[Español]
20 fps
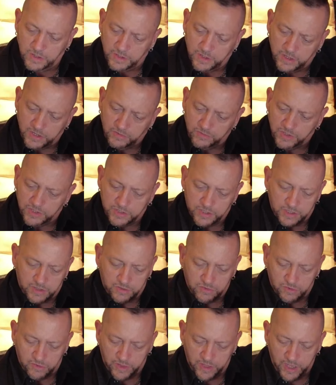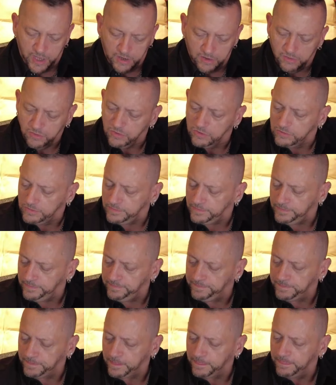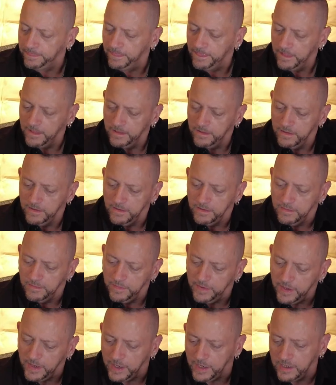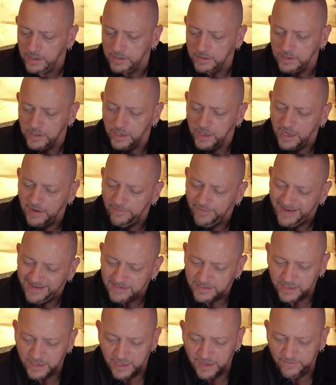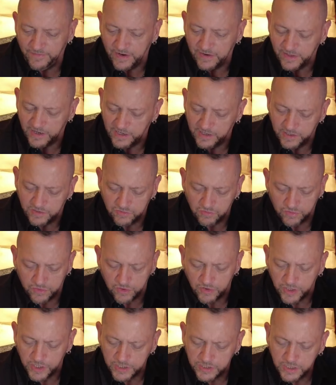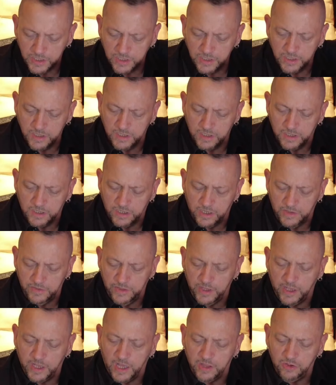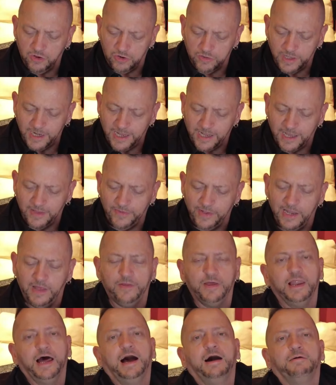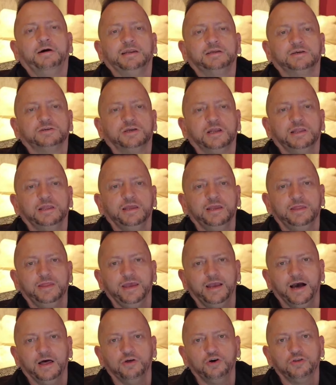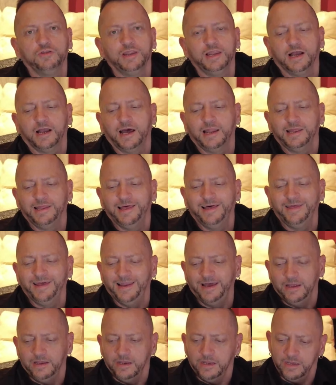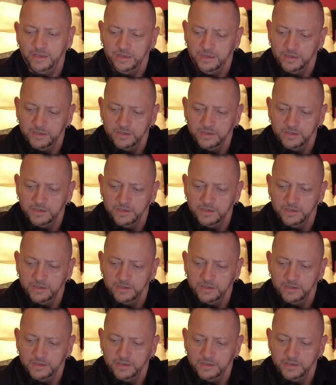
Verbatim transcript: Que era un detector de algo. Venga, sin gafas, sin gafas de leer instrucciones. Indicador de la calidad del... Ah, vale, ese es el indicador de la calidad del aire.